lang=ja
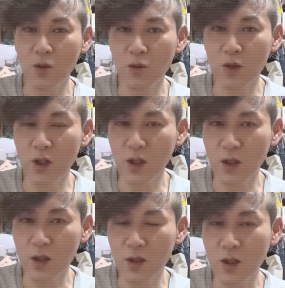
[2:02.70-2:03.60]
届いた
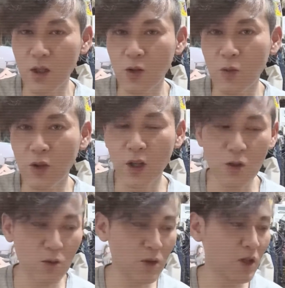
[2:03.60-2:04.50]
んですけれどもね、
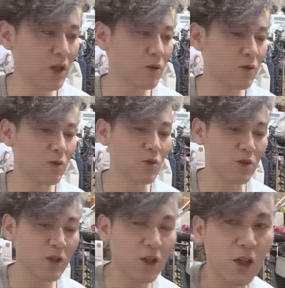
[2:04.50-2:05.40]
ちょっとね、あの、もう
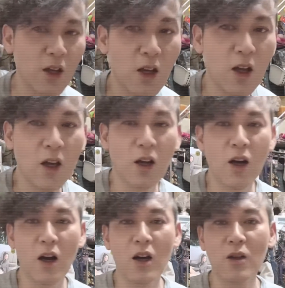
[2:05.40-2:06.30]
すでに、
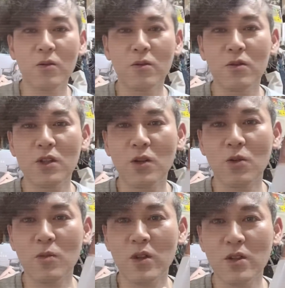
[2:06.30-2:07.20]
開封してお
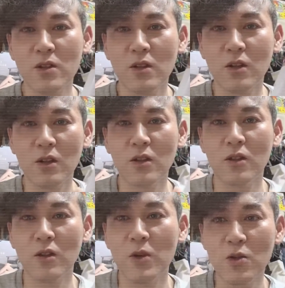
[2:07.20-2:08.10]
ります。
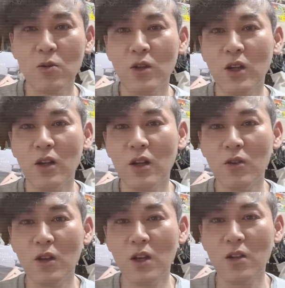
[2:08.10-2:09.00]
今ちょっとね、あ
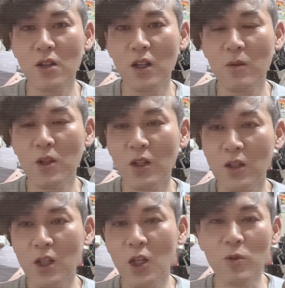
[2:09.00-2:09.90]
の、一回使ってみたん
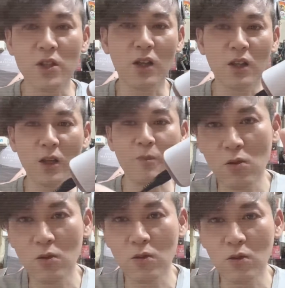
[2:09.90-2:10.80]
ですけども、さっき、
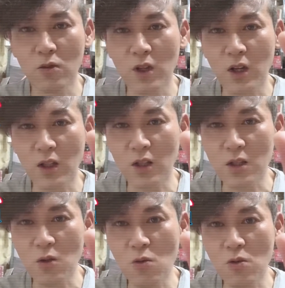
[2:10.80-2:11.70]
このような
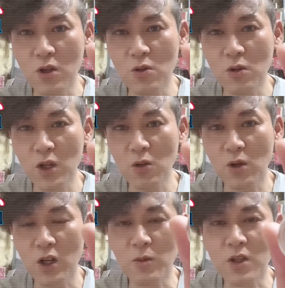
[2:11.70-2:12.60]
形、ここにソケット
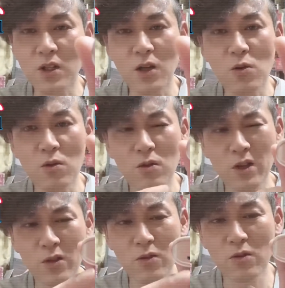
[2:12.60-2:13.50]
がありまして、こ
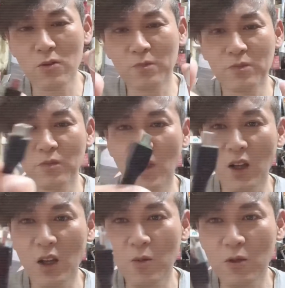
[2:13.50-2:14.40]
のあの、
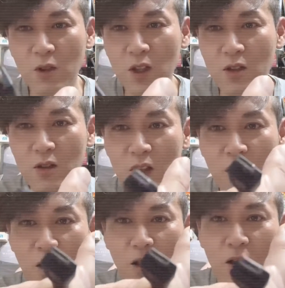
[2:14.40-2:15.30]
ケーブルはです
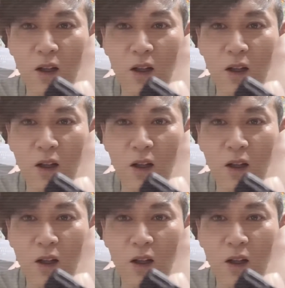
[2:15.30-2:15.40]
ね、